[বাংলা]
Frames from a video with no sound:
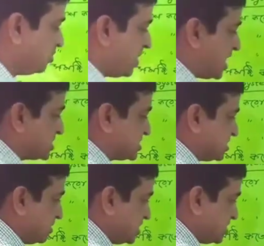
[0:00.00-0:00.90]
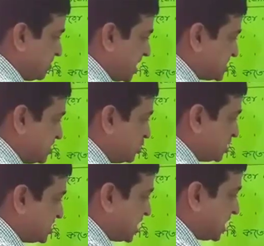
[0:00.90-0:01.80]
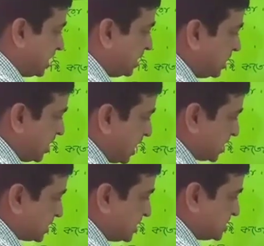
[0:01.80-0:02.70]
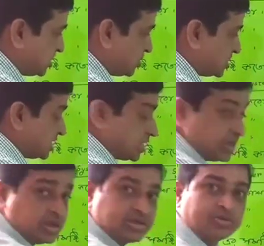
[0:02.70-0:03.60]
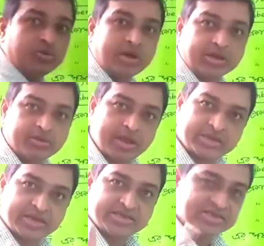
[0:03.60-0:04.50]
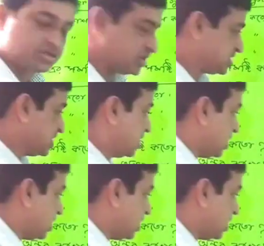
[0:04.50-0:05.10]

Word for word: বার যে বার সিম্বলটি ছাড়া একটা ডিজিট রয়েছে এখানে ওয়ান একটা ডিজিট রয়েছে